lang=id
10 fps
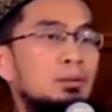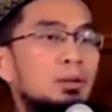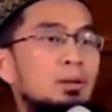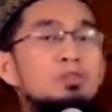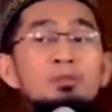
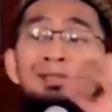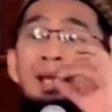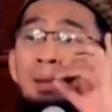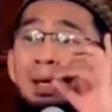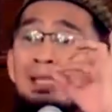Dia cuma
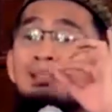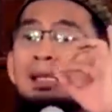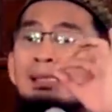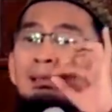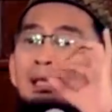nyampe
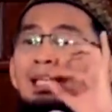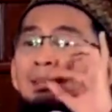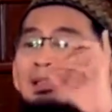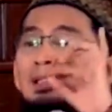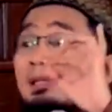lisan,
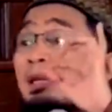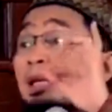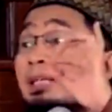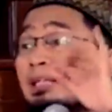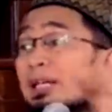kalimatnya cuma nyampe
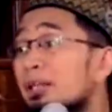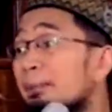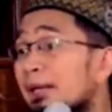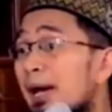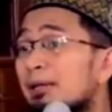lisan, gak
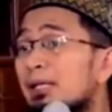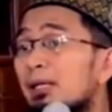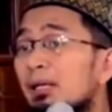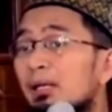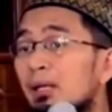nyampe ke hati.
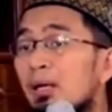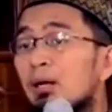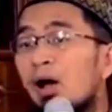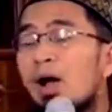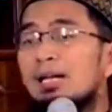
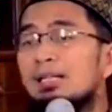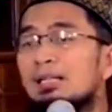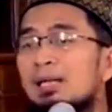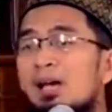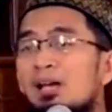
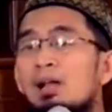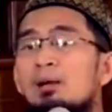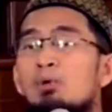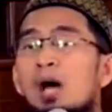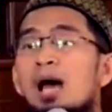Qalatil
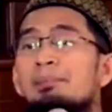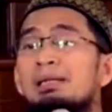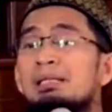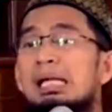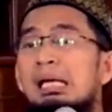a'rabu
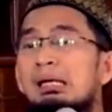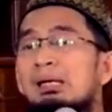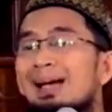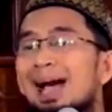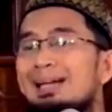amanna.
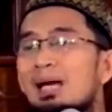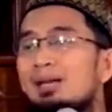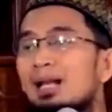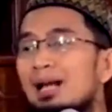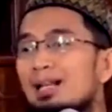Ada
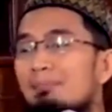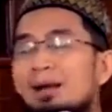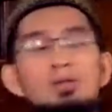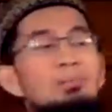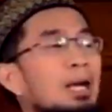orang Arab
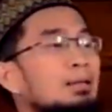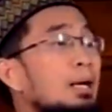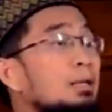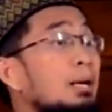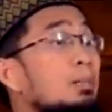Badui
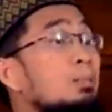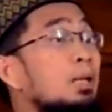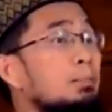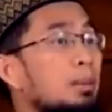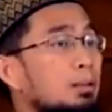mengatakan kami
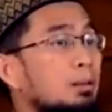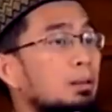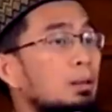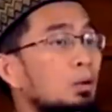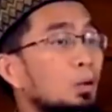beriman.
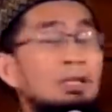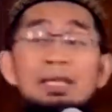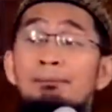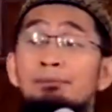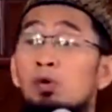tu
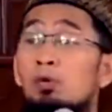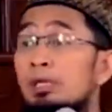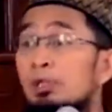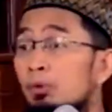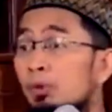
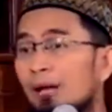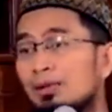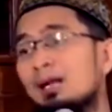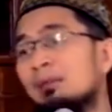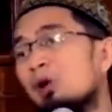tu'minu.
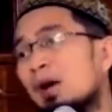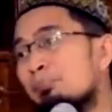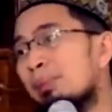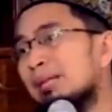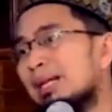Katakan
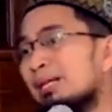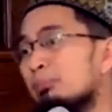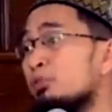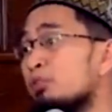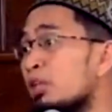Muhammad kalian
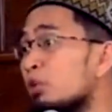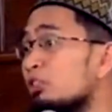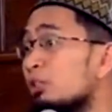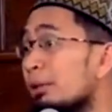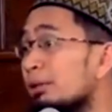belum serius
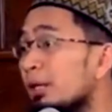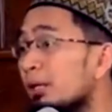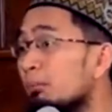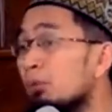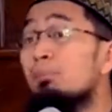imannya.
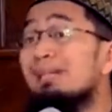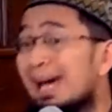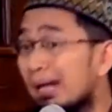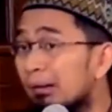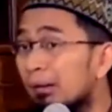Belum
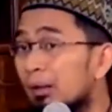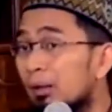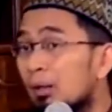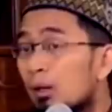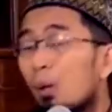benar.
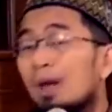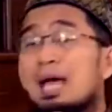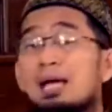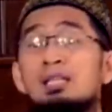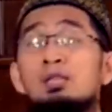
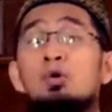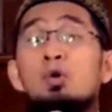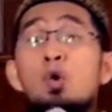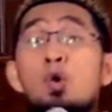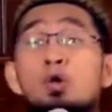Walakin
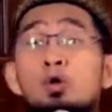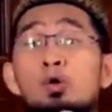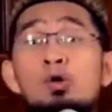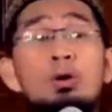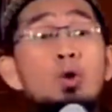
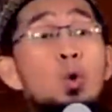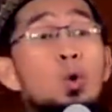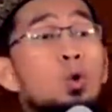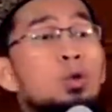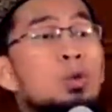qulu
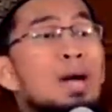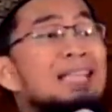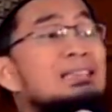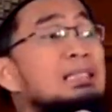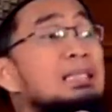qulu
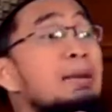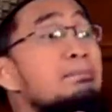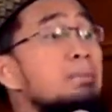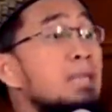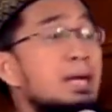
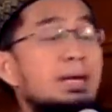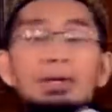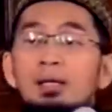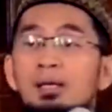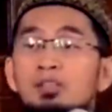aslamna.
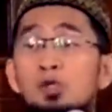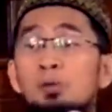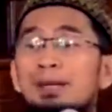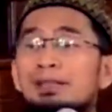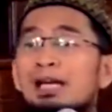
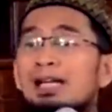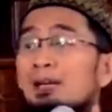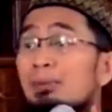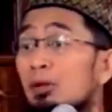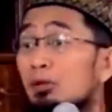Cukup katakan
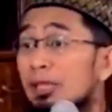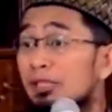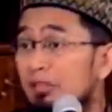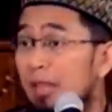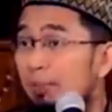kami baru
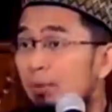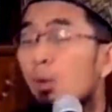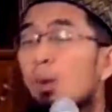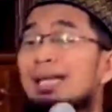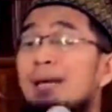berislam.
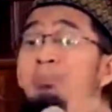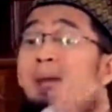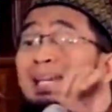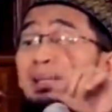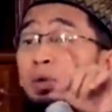
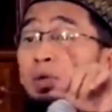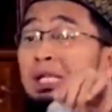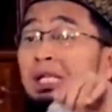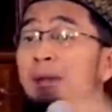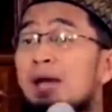Walamma yadkhulil
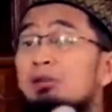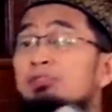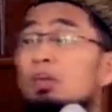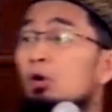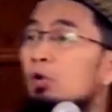imanu
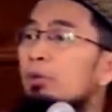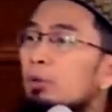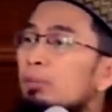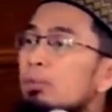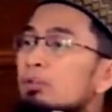fi
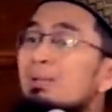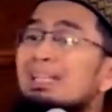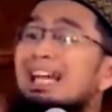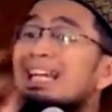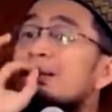qulubikum.
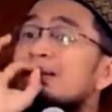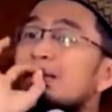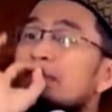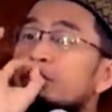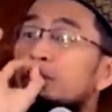Cuman kalimat
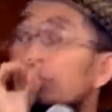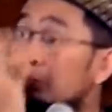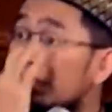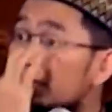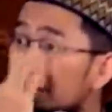iman itu baru
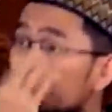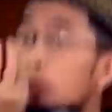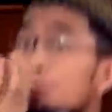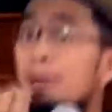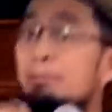di lisan,
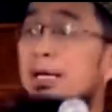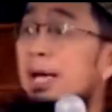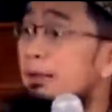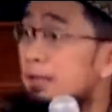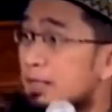belum nyampe ke hati.